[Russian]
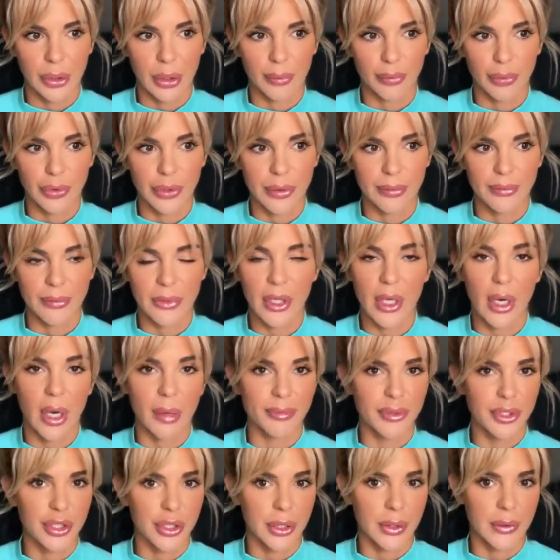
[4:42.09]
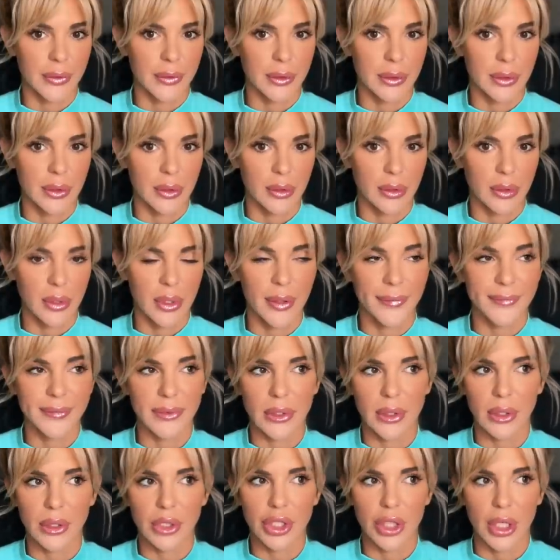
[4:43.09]
допустим, не общаться, не
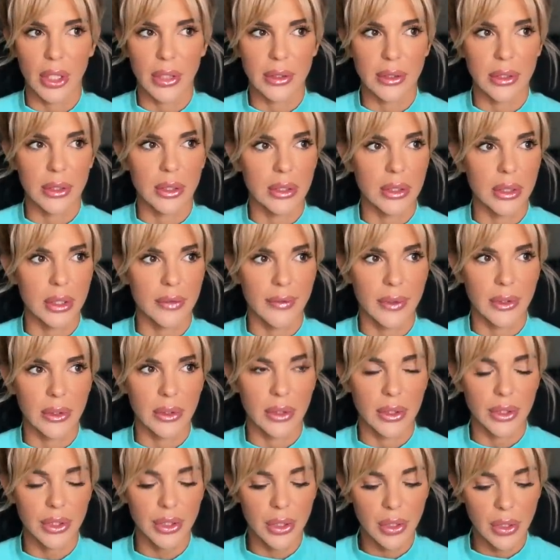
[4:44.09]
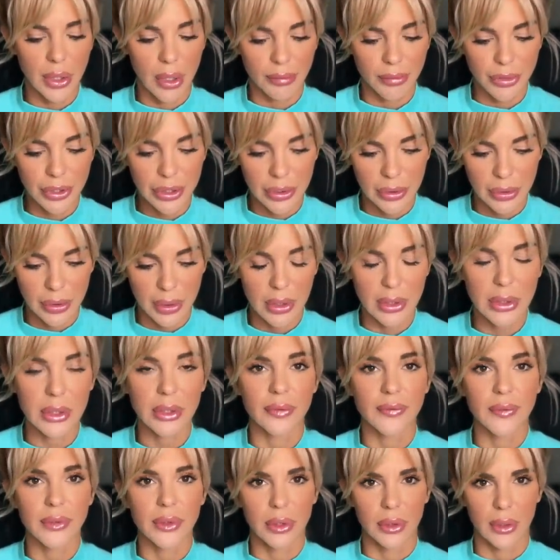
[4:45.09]
встречаться, разорвать отношения, обычно это раз
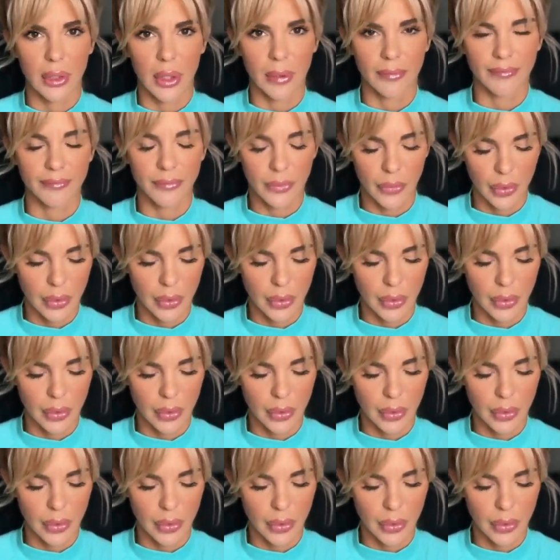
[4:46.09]
и навсегда.